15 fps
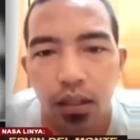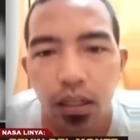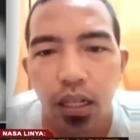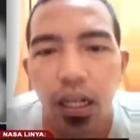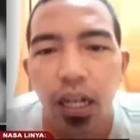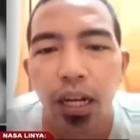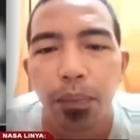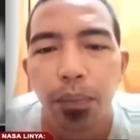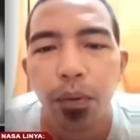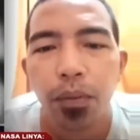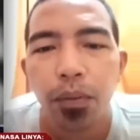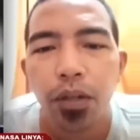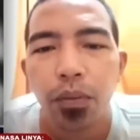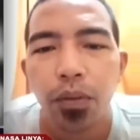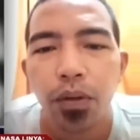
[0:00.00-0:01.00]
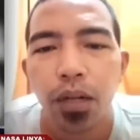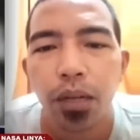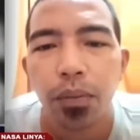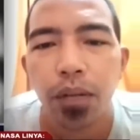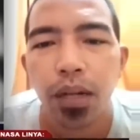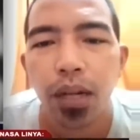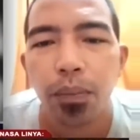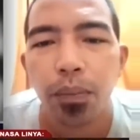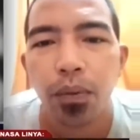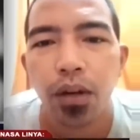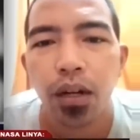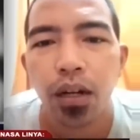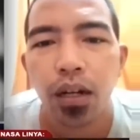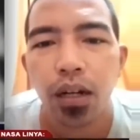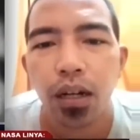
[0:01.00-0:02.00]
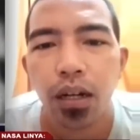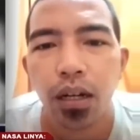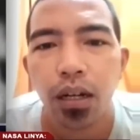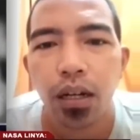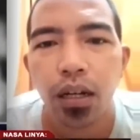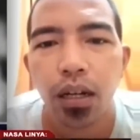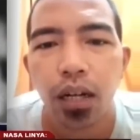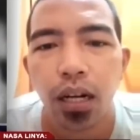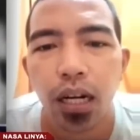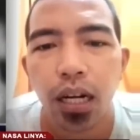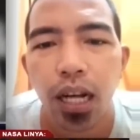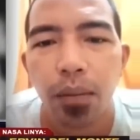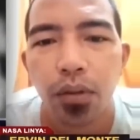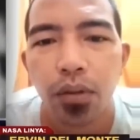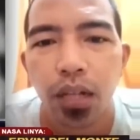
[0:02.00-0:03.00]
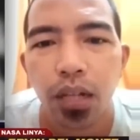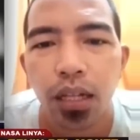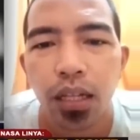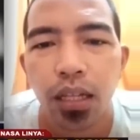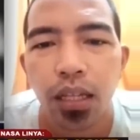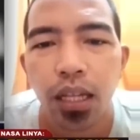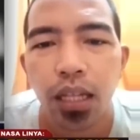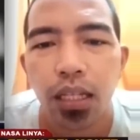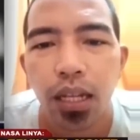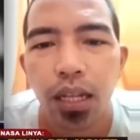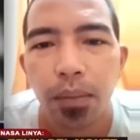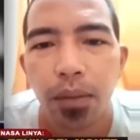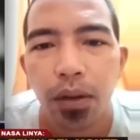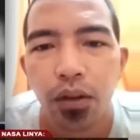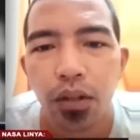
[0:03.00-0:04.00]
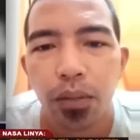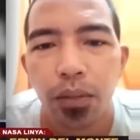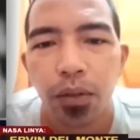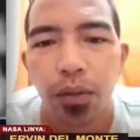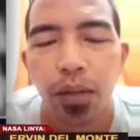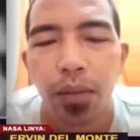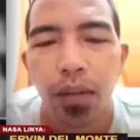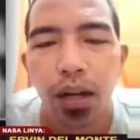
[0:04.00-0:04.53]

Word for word: Sila na po mismo nagbigay po ng reklamo sa DSWD po ng